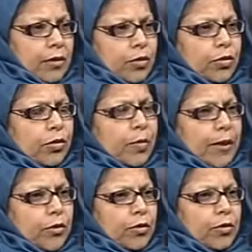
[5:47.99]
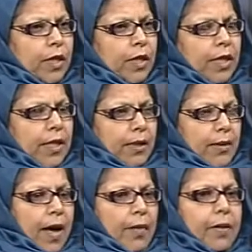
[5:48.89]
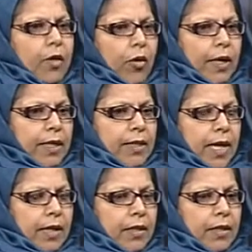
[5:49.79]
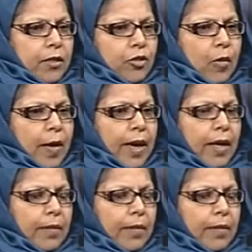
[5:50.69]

শুধুমাত্র যদি আপনি অনেকে জানেন যে সবাই